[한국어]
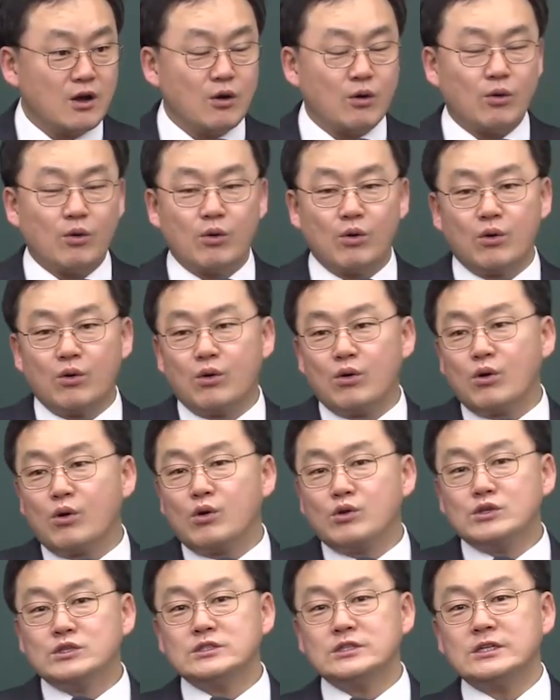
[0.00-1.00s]

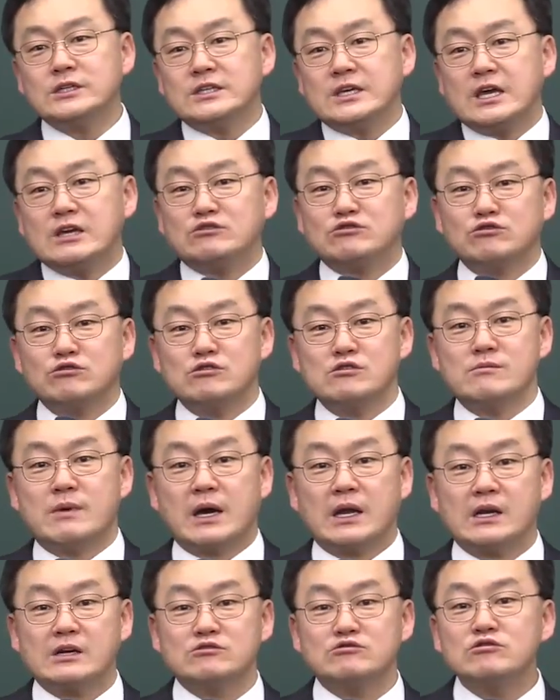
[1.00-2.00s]
오직 예수를
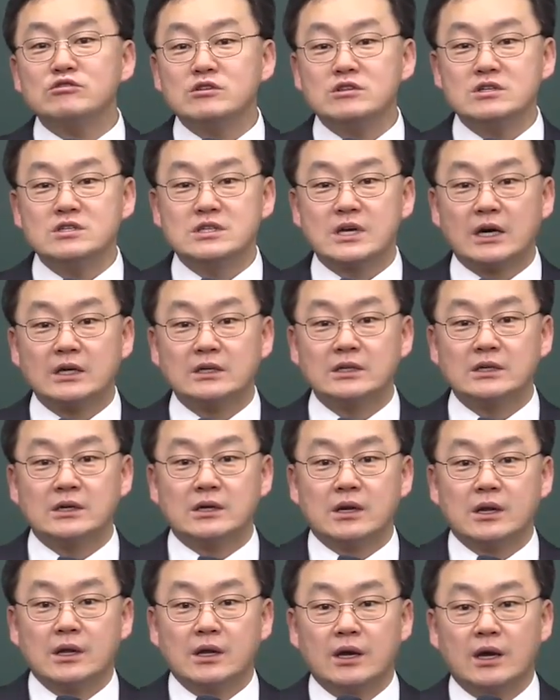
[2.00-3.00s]
말할 수 있는
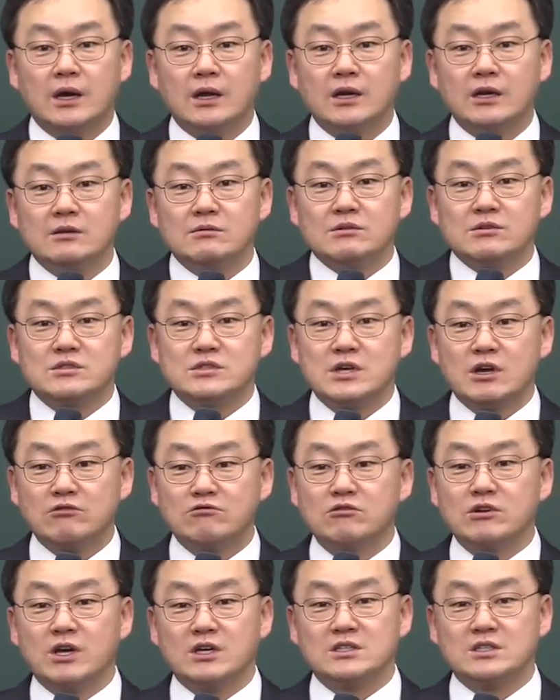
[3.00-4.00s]
자를 하나님은
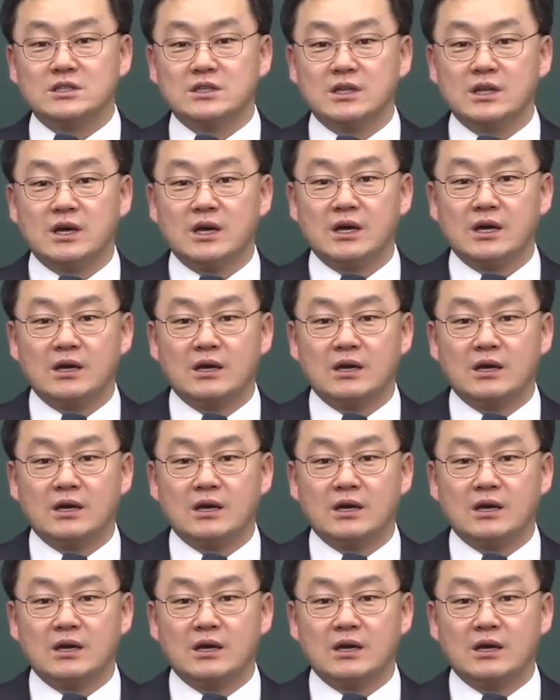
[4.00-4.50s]
찾고 계신다.